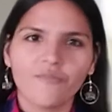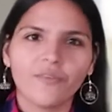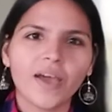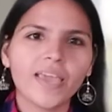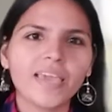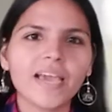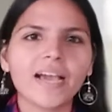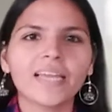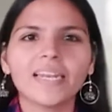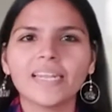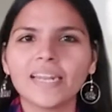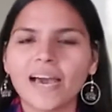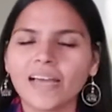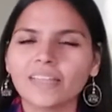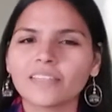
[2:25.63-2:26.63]
वहीं अगली
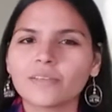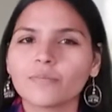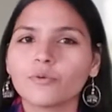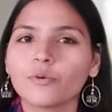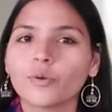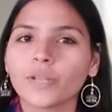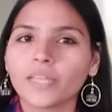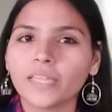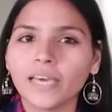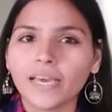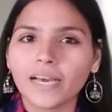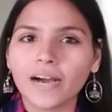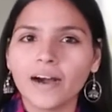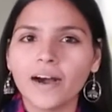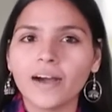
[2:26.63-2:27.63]
रात जब उन्होंने
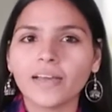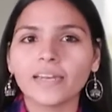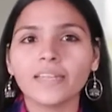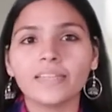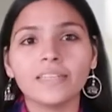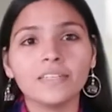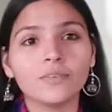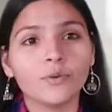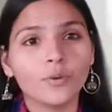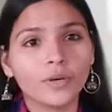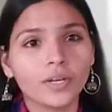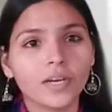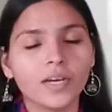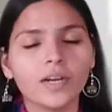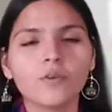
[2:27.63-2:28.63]
देखा अगले दिन
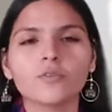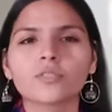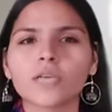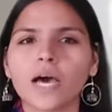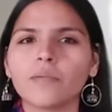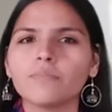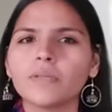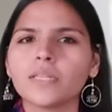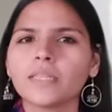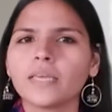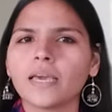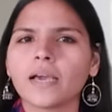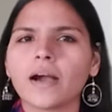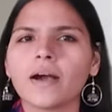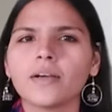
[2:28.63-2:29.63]
उठकर उस आदमी ने
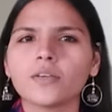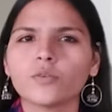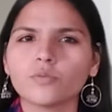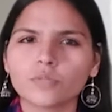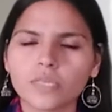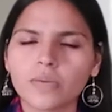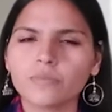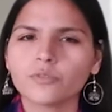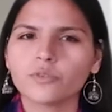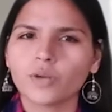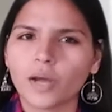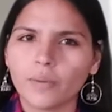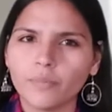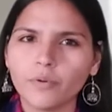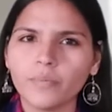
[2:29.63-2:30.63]
देखा कि उसकी
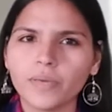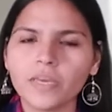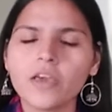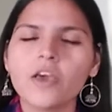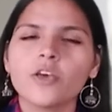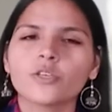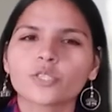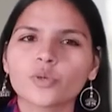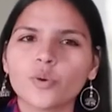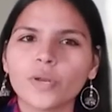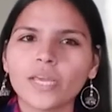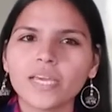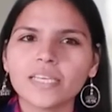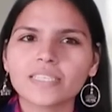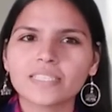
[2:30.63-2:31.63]
जुराबों में
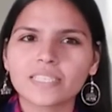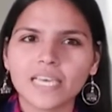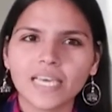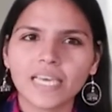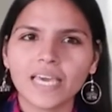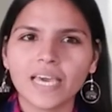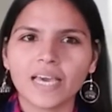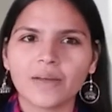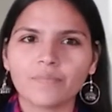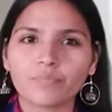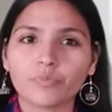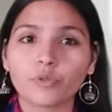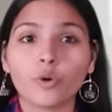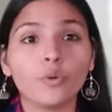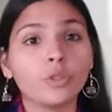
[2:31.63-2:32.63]
सोने के सिक्के हैं
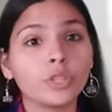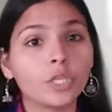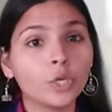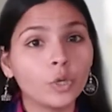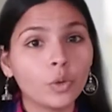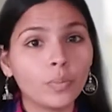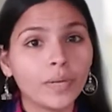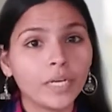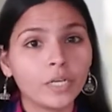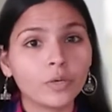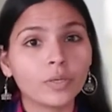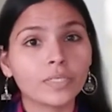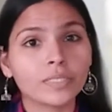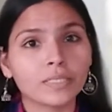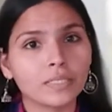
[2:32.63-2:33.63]
तो उन तीनों
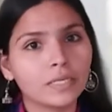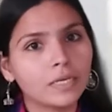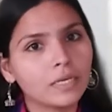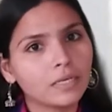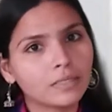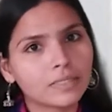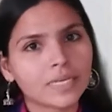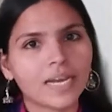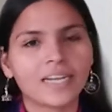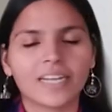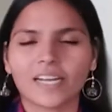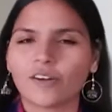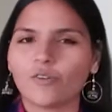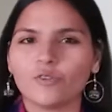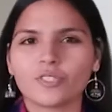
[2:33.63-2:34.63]
बेटियों की ज़िंदगी
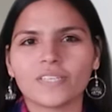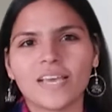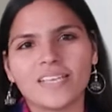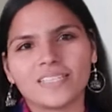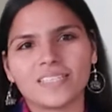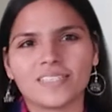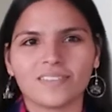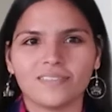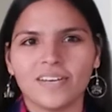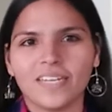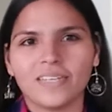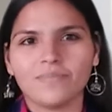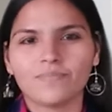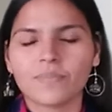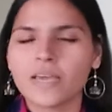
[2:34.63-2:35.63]
सेंटा क्लोज ने ऐसे संवारी